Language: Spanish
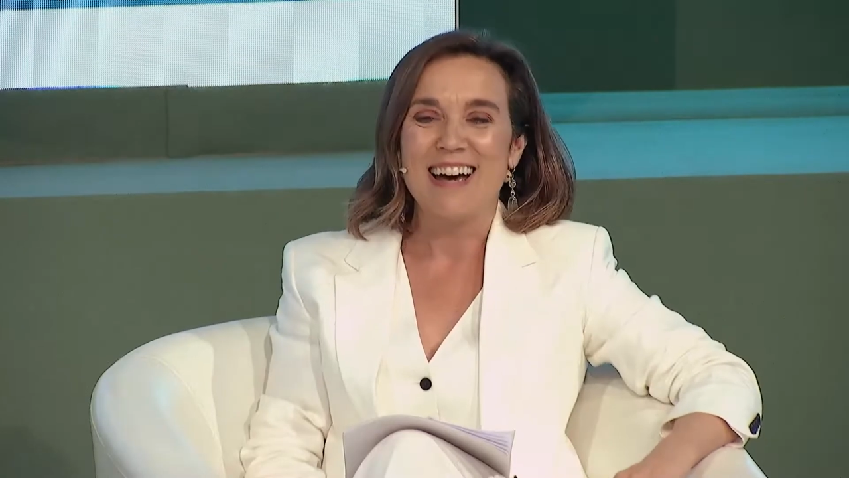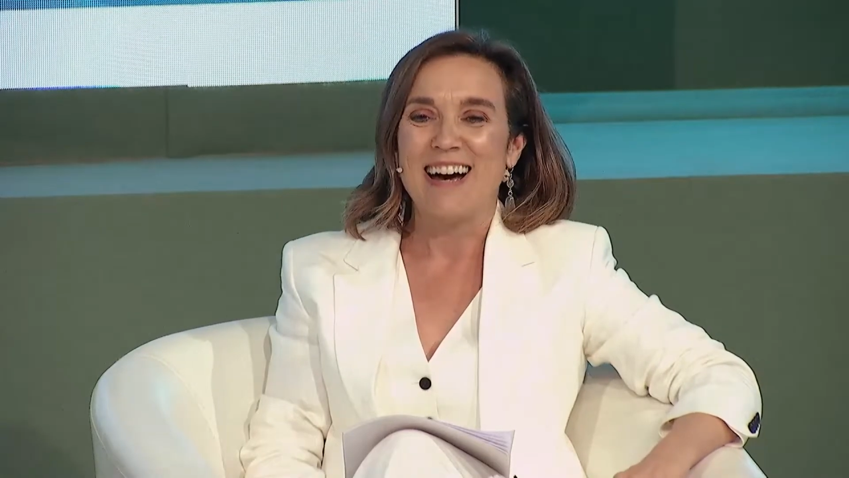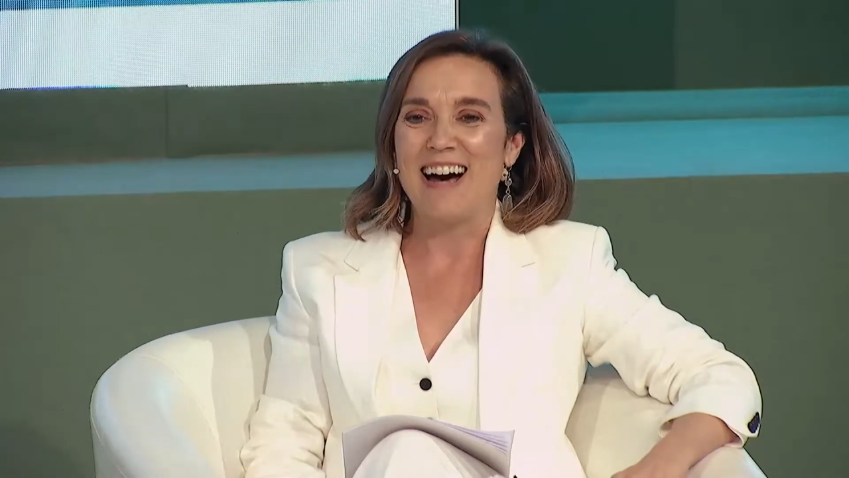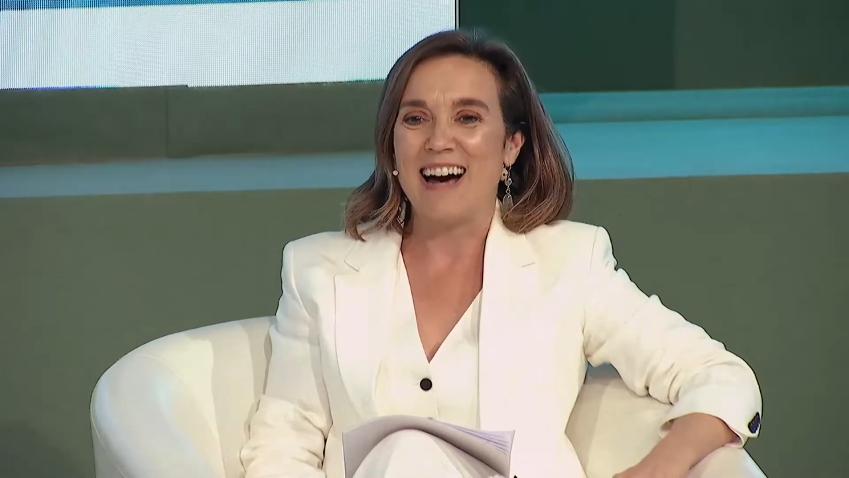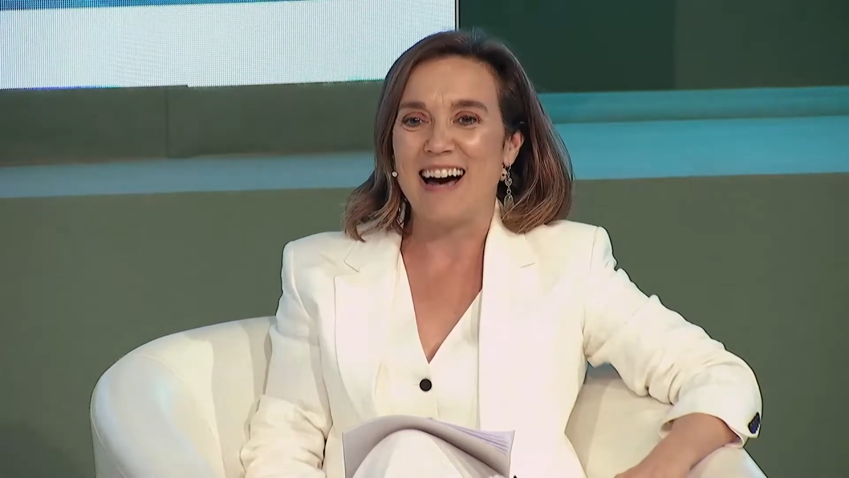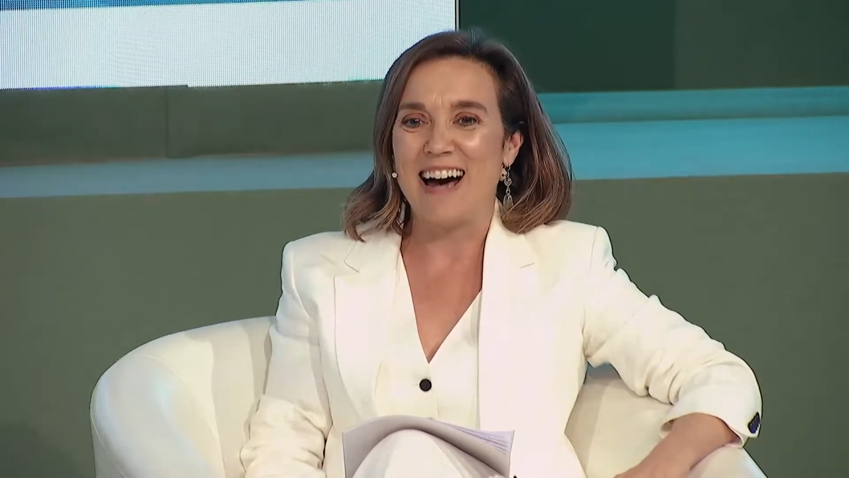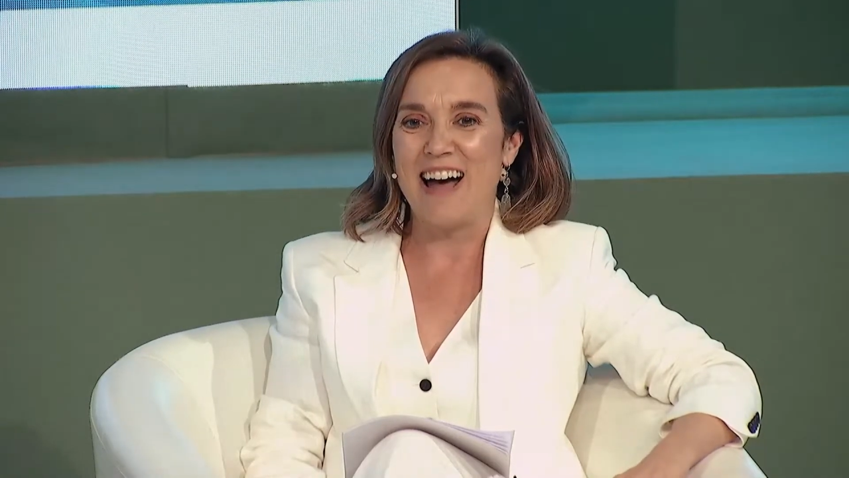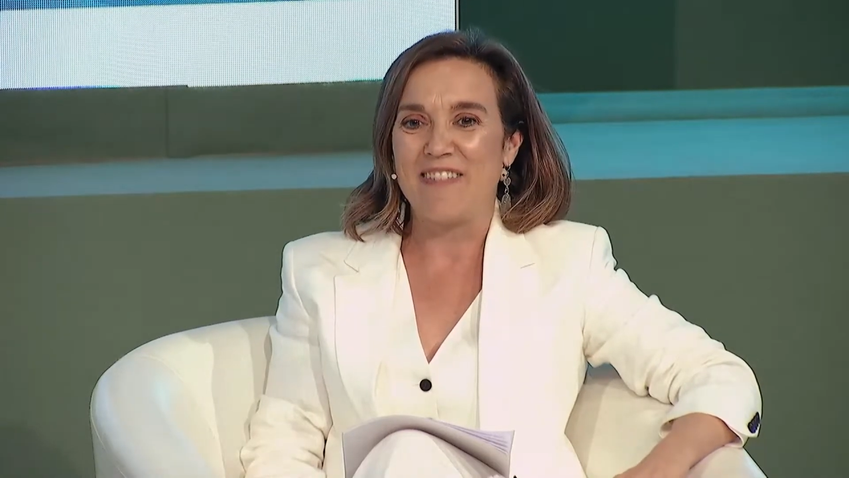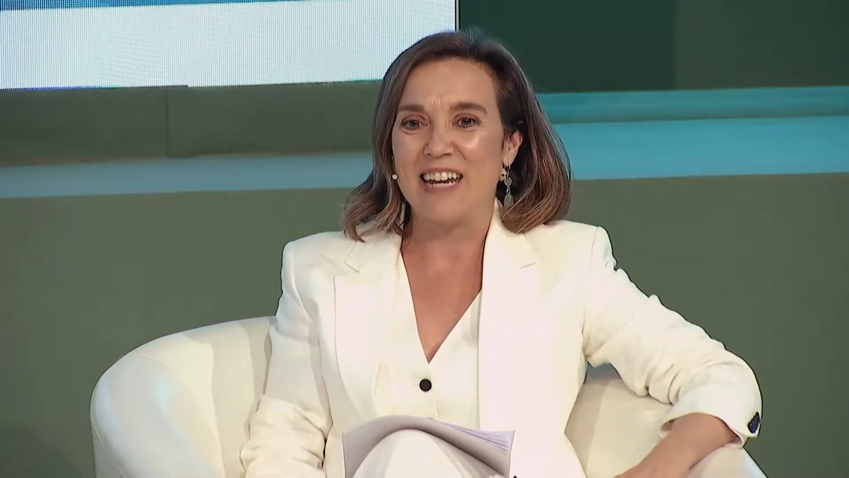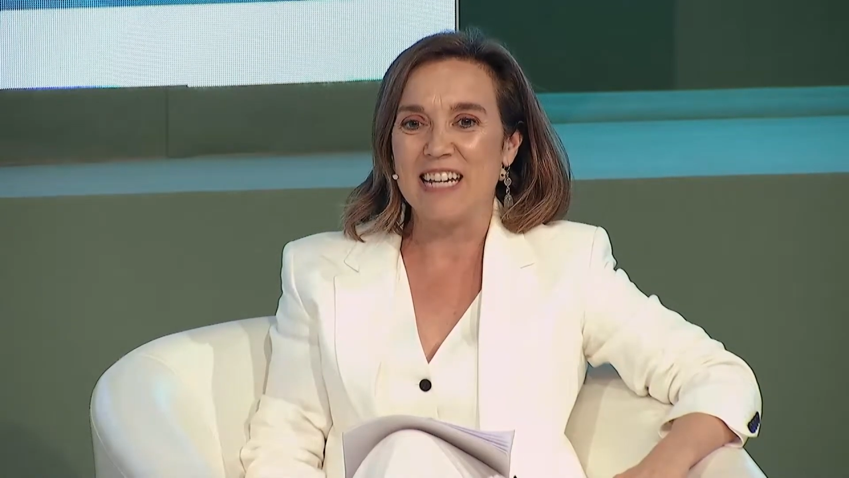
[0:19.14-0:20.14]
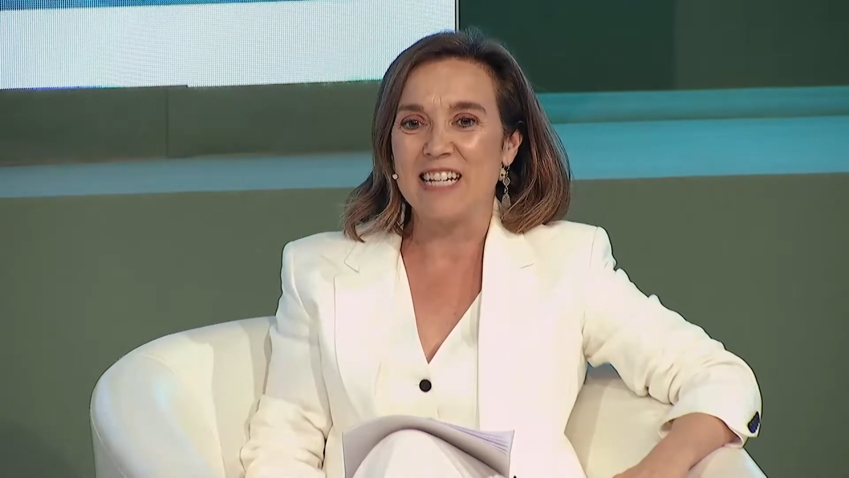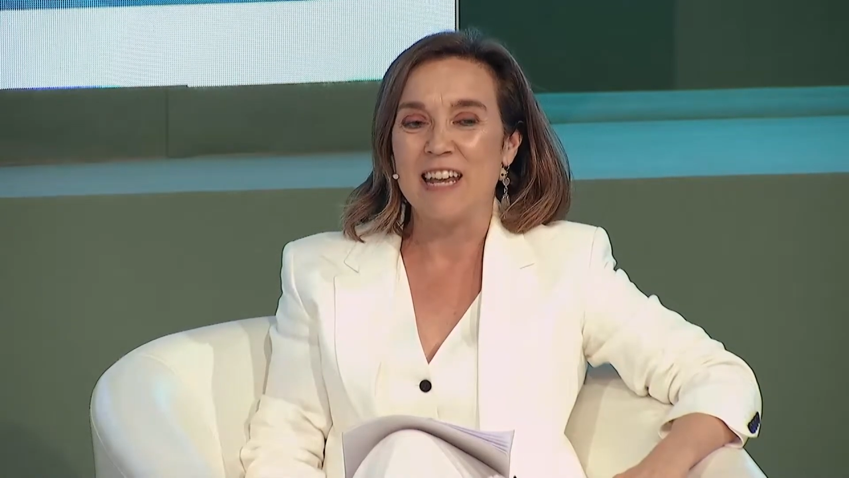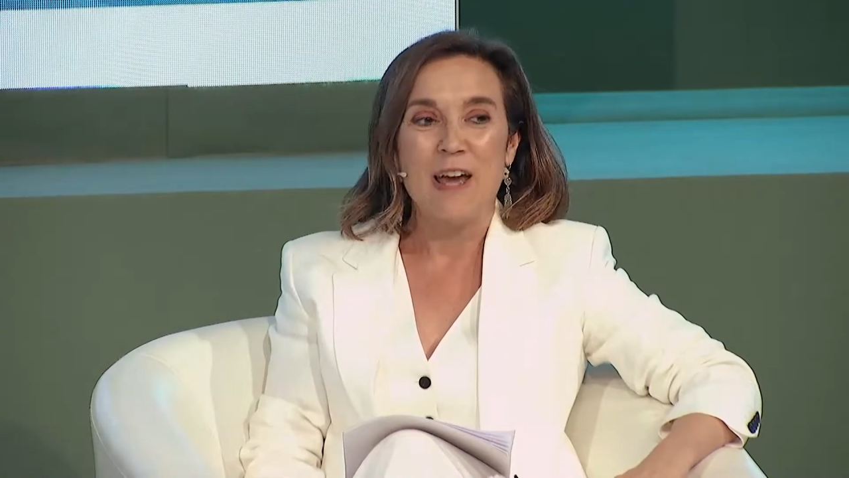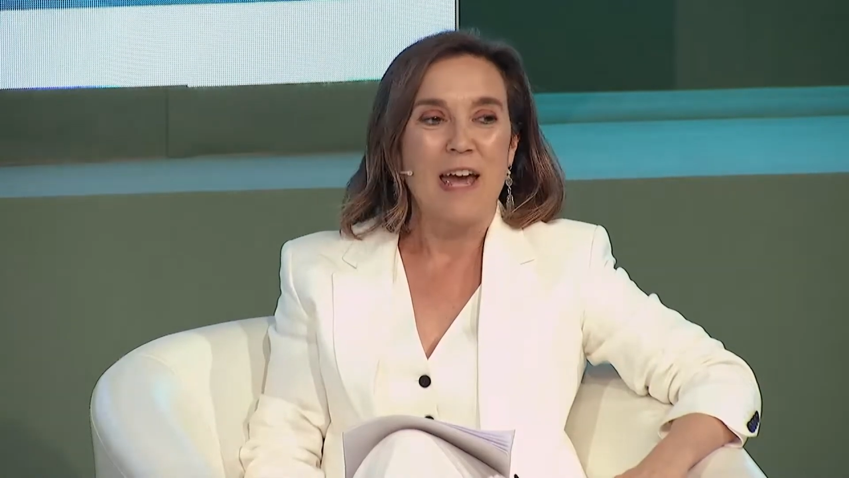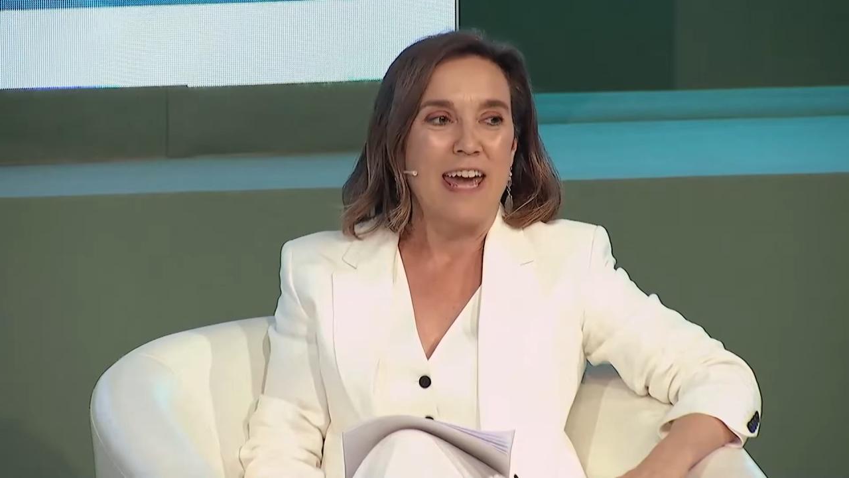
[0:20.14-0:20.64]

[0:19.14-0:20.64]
a Andrés